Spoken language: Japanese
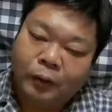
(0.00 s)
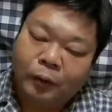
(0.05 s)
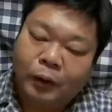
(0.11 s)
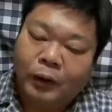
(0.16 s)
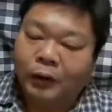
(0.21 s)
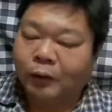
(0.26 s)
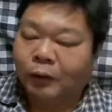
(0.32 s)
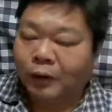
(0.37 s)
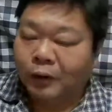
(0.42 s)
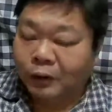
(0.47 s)
良
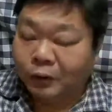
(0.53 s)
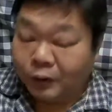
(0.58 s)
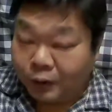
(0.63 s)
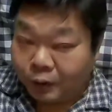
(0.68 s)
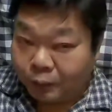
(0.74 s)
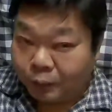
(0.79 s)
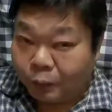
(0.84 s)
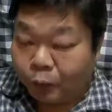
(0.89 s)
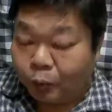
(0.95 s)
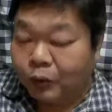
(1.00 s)
かったわけですよね
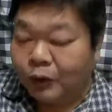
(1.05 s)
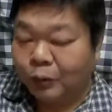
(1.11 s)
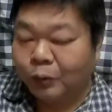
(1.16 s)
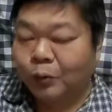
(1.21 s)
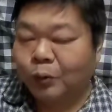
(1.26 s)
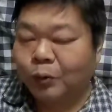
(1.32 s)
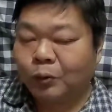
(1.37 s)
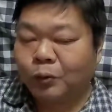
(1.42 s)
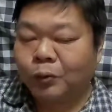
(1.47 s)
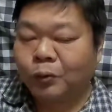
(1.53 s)
どうせ
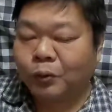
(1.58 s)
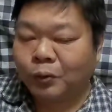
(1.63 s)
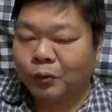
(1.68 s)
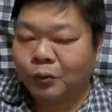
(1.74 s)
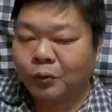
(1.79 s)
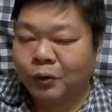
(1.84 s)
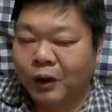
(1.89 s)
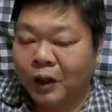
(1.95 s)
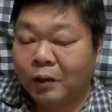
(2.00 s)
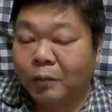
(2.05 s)
嘘嘘
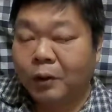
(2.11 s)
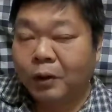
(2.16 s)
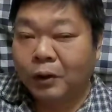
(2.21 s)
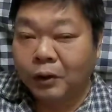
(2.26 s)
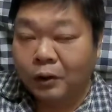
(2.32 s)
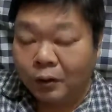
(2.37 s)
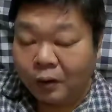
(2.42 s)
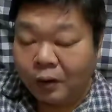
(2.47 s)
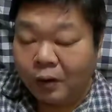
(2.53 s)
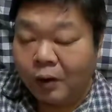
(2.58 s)
つくんであればで
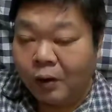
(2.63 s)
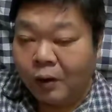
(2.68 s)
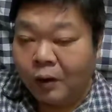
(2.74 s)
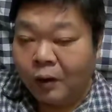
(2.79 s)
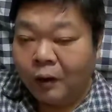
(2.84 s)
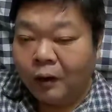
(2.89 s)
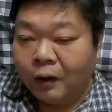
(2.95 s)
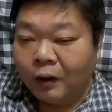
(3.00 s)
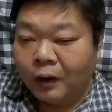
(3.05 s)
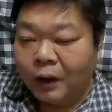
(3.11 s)
すよ
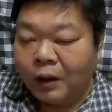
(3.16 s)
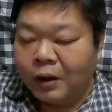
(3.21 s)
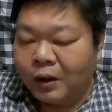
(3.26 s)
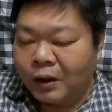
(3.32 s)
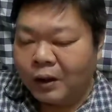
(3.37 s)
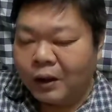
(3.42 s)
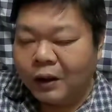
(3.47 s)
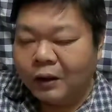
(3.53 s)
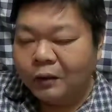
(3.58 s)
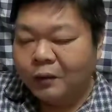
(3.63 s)
仮
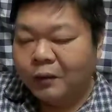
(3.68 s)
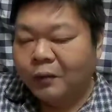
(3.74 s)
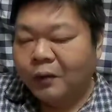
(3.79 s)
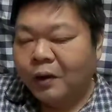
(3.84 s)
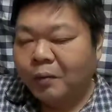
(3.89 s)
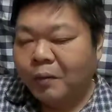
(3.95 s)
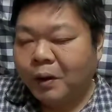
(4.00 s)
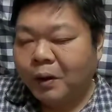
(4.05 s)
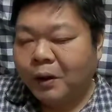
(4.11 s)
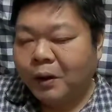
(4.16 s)
に大統
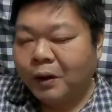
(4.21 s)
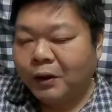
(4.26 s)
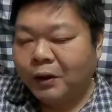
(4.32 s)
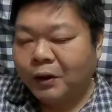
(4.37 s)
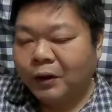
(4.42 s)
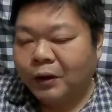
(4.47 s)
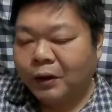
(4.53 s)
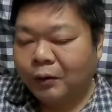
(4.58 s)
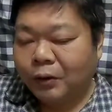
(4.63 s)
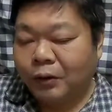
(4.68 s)
領が命令
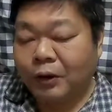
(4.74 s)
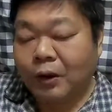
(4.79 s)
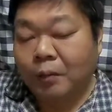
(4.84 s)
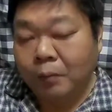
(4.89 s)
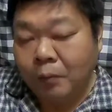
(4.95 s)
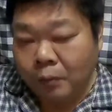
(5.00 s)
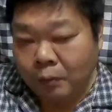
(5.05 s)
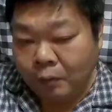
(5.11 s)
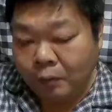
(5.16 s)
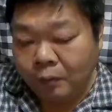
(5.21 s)
してたとして
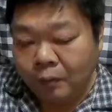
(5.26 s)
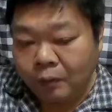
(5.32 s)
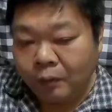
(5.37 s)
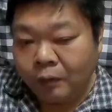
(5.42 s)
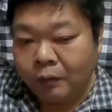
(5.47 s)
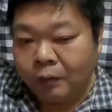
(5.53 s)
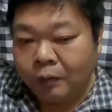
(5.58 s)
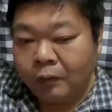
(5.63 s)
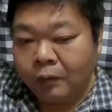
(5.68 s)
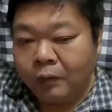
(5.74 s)
も
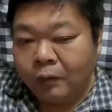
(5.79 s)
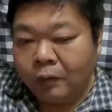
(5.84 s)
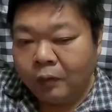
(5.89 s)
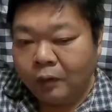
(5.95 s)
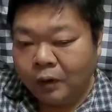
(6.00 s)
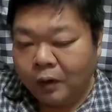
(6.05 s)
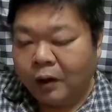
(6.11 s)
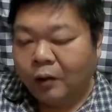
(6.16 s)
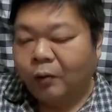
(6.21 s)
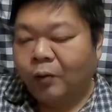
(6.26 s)

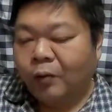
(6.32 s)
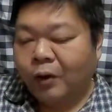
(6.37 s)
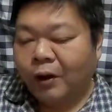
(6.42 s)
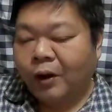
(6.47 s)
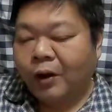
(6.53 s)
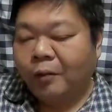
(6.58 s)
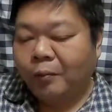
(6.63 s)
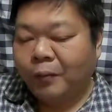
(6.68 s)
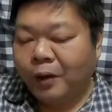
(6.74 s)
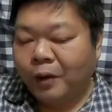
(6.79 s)
いやこれは
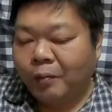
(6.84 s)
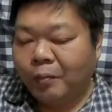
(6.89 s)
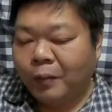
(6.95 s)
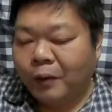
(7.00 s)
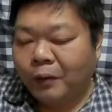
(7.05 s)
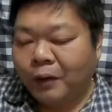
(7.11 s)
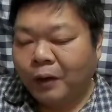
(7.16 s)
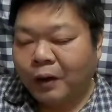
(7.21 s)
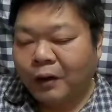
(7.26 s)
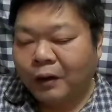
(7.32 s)
現
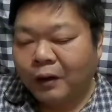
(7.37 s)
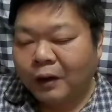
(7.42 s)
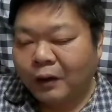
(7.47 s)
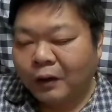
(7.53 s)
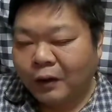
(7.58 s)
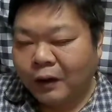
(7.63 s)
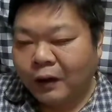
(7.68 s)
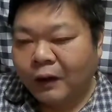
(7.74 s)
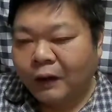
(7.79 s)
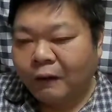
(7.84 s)
場の判
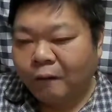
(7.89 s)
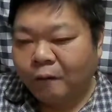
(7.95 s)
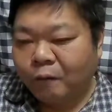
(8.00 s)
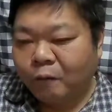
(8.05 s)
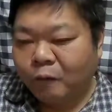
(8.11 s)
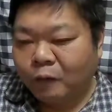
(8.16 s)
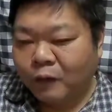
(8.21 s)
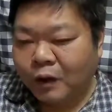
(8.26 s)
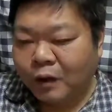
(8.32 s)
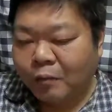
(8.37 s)
断で
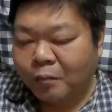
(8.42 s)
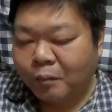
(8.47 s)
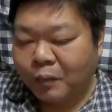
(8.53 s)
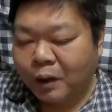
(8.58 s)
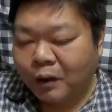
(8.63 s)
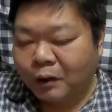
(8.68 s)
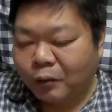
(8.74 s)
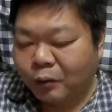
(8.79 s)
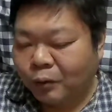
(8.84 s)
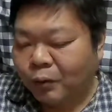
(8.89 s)
現
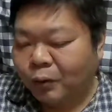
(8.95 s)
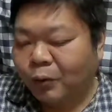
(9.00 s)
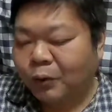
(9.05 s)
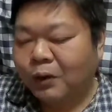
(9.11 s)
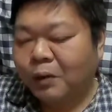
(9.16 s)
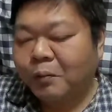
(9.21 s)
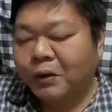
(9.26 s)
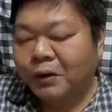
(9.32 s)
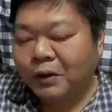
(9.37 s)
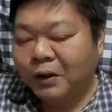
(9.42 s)
場の操
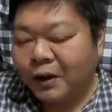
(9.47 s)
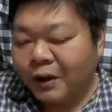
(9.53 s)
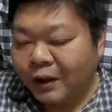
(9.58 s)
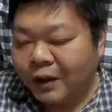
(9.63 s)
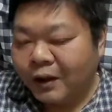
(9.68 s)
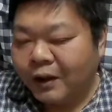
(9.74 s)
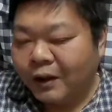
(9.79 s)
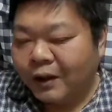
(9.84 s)
作ミスで